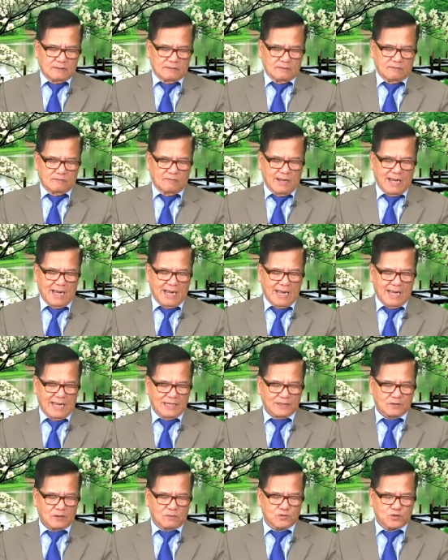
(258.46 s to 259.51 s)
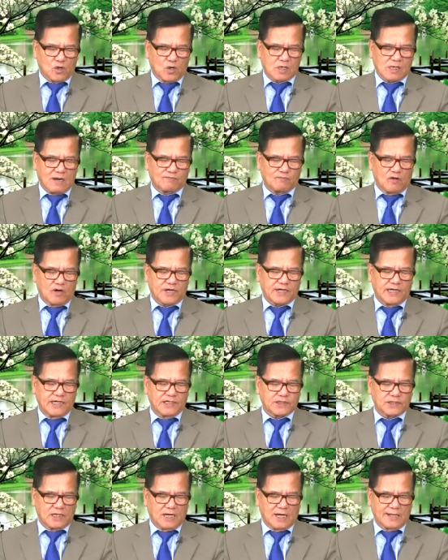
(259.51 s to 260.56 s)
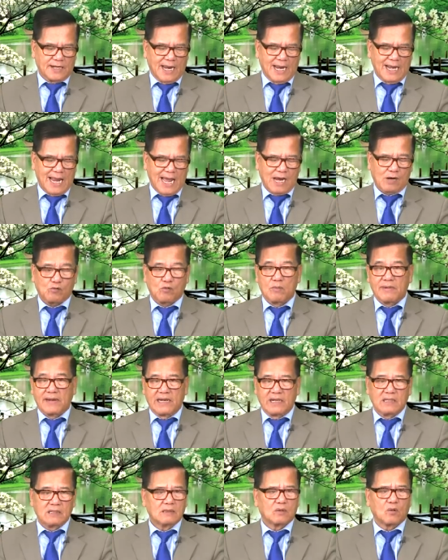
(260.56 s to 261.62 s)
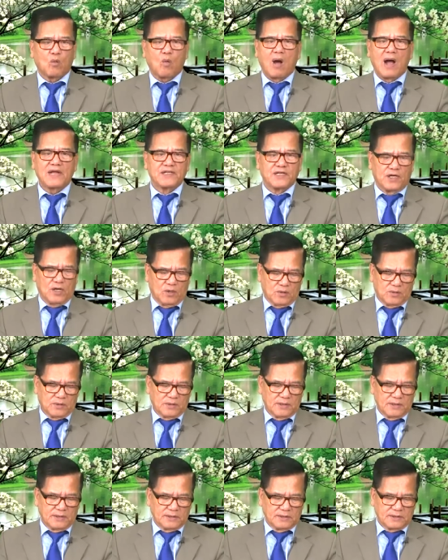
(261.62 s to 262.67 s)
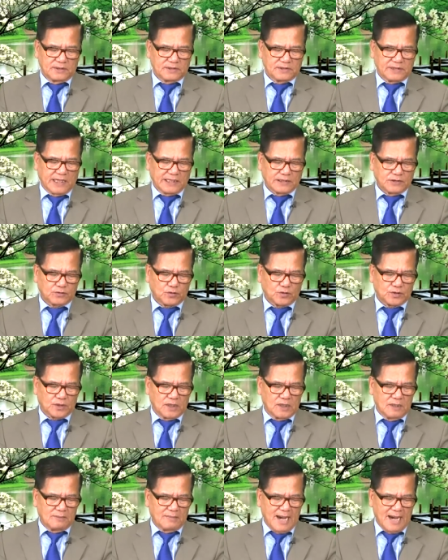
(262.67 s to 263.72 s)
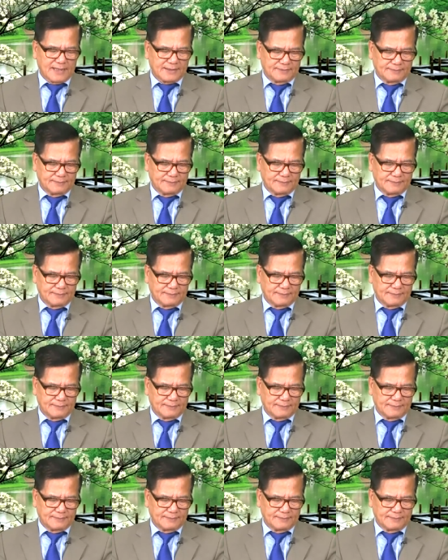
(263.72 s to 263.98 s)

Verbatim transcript: Và trong số các võ khí trở để lại của Mỹ quá nhiều dành cho Taliban.